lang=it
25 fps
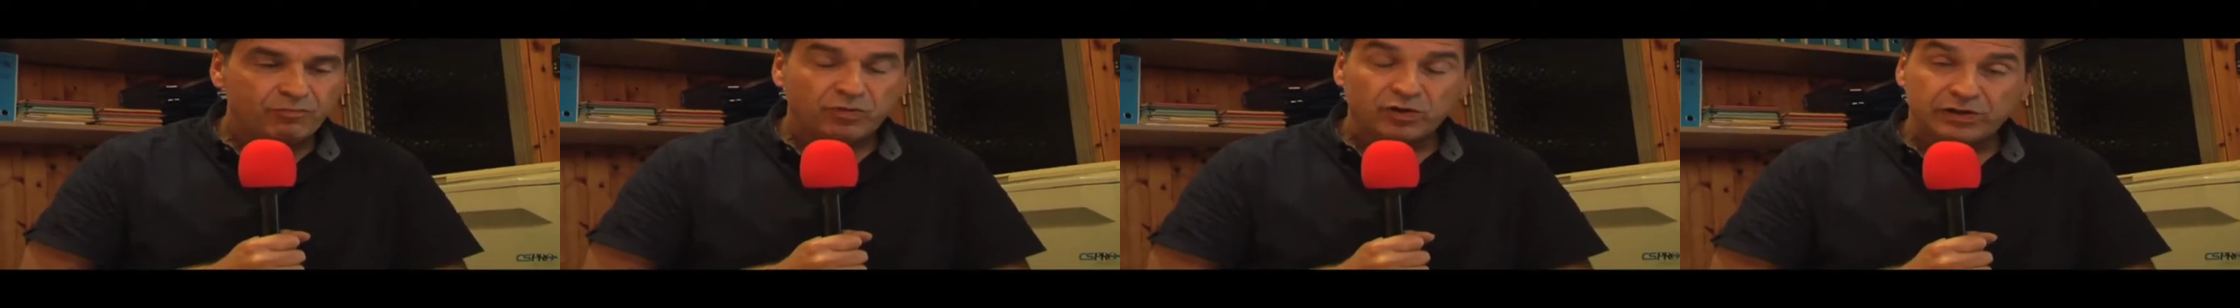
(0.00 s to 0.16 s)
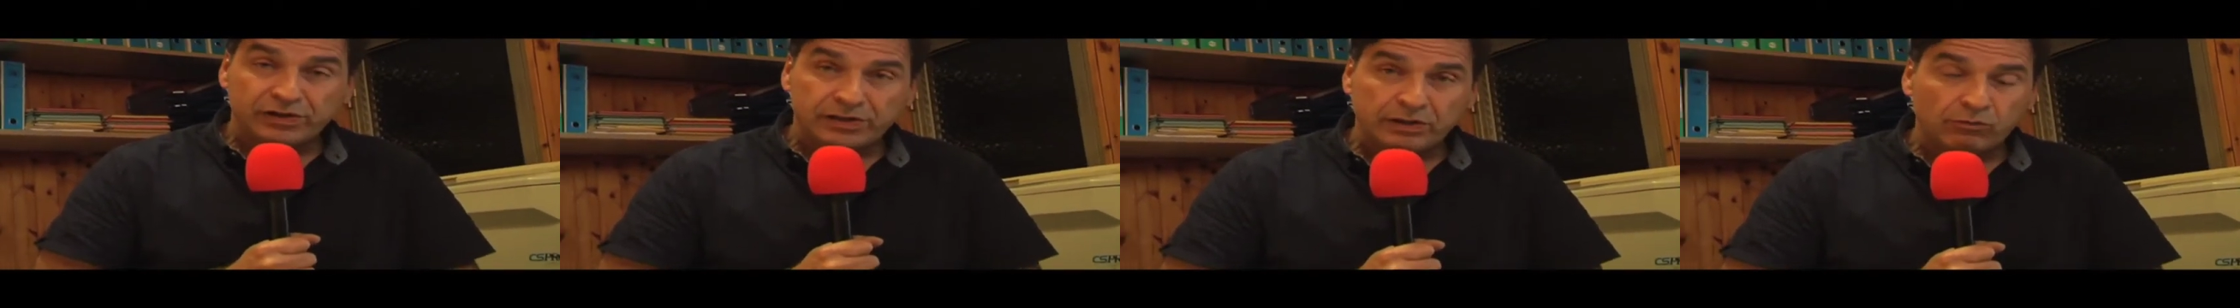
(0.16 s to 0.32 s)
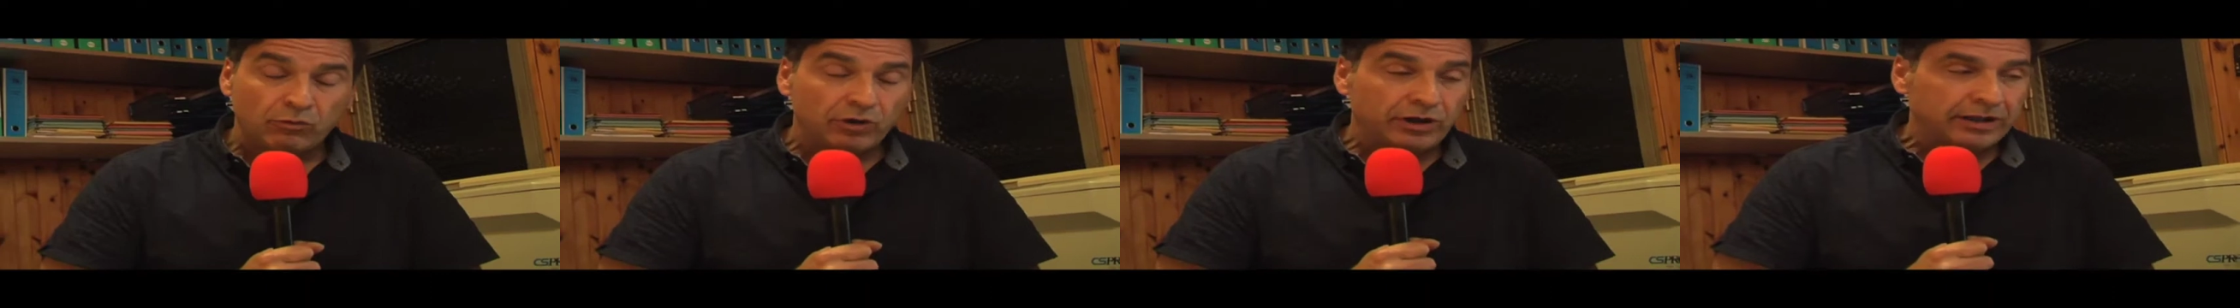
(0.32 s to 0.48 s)

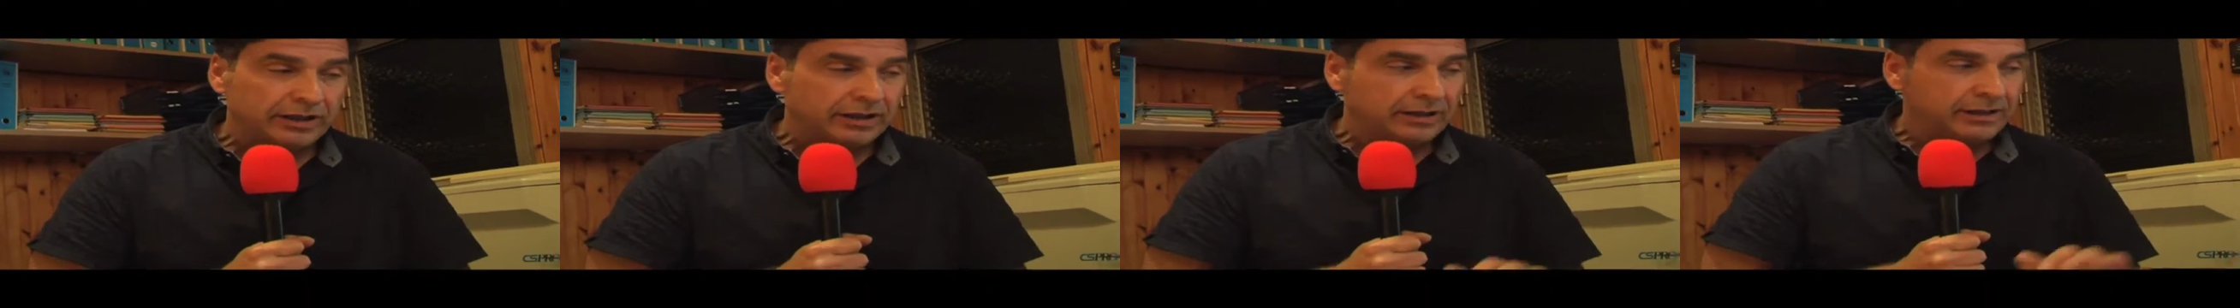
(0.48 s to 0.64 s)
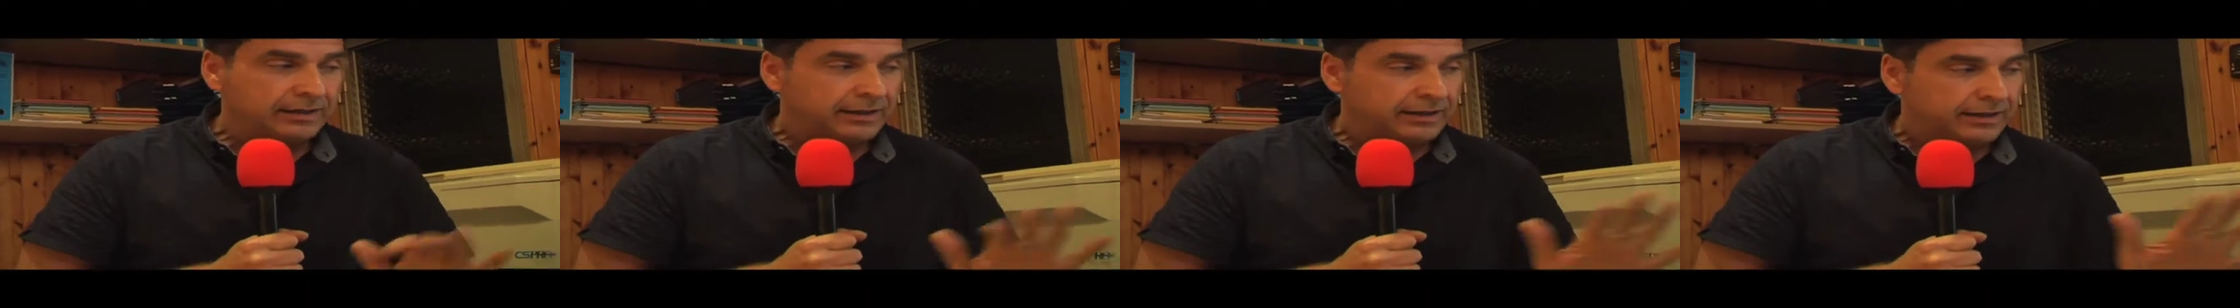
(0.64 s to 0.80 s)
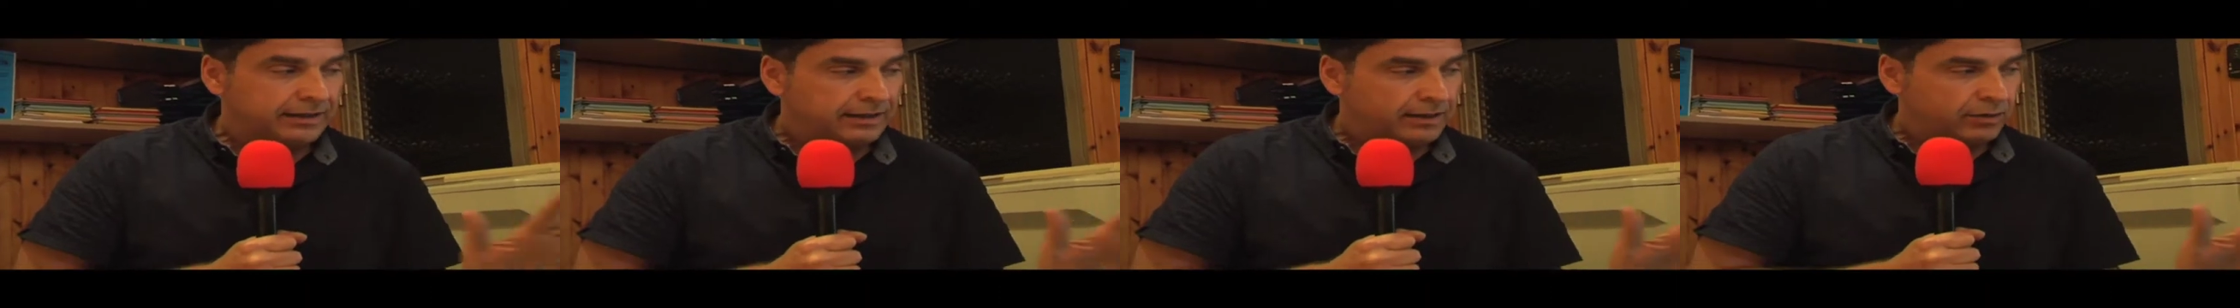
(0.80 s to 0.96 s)
possiamo anche
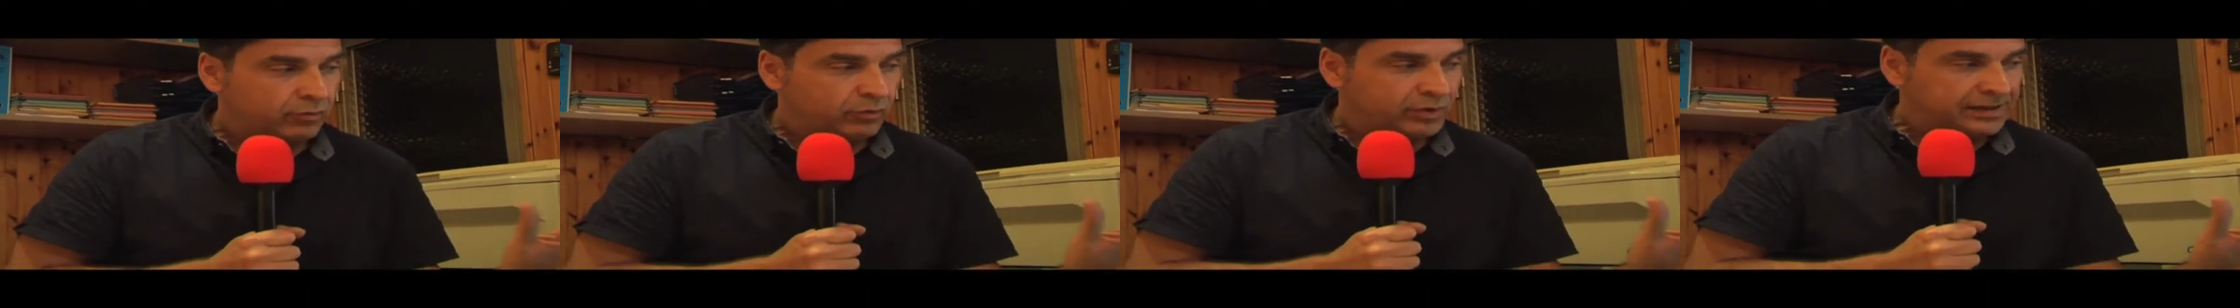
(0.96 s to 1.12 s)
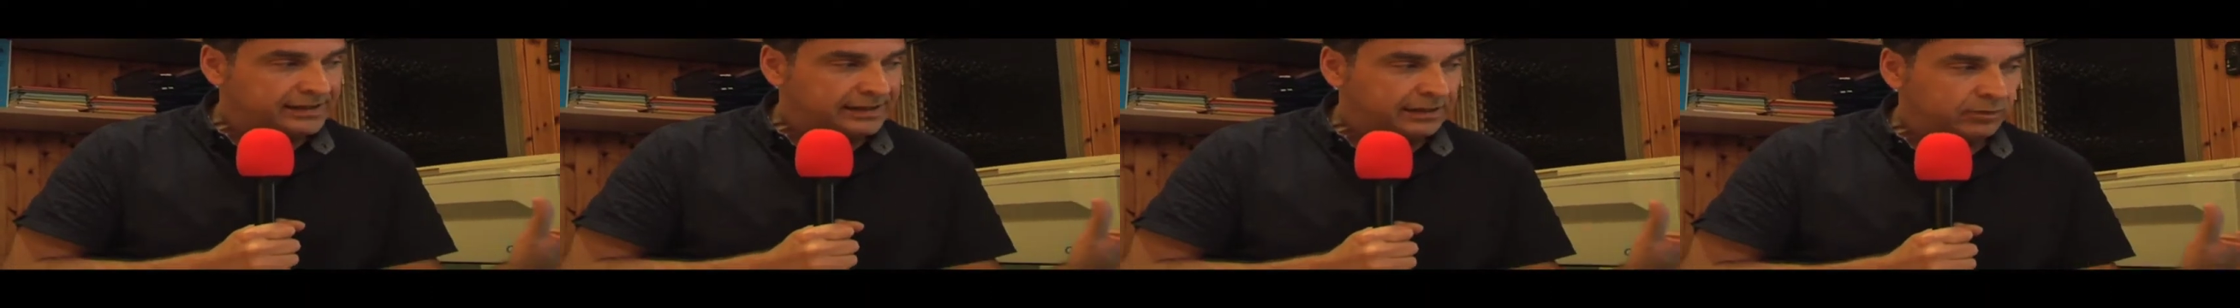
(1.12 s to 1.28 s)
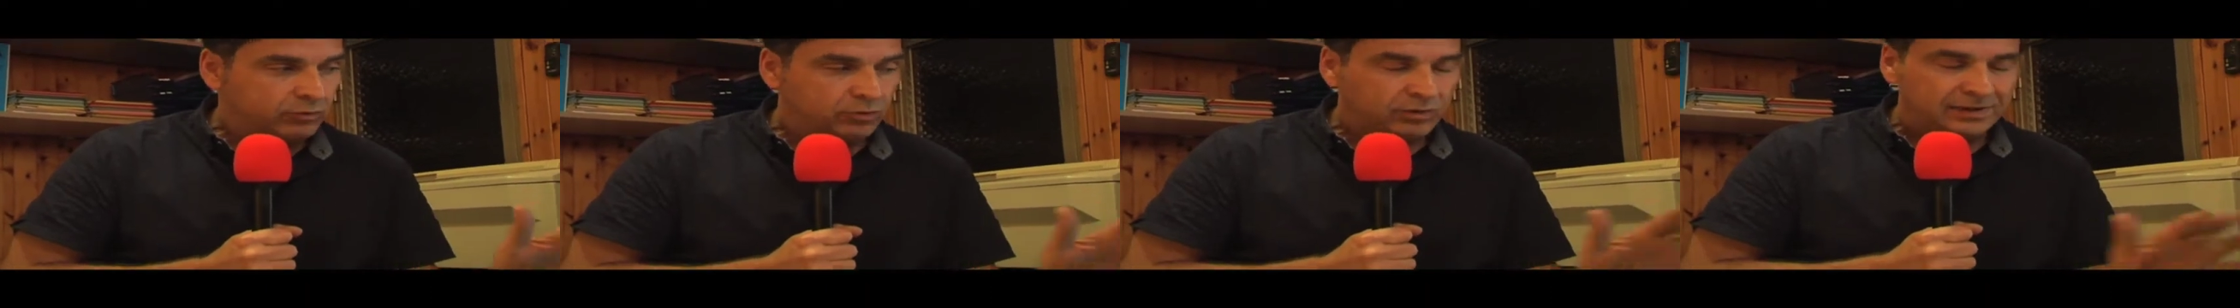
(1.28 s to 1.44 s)
dire che questa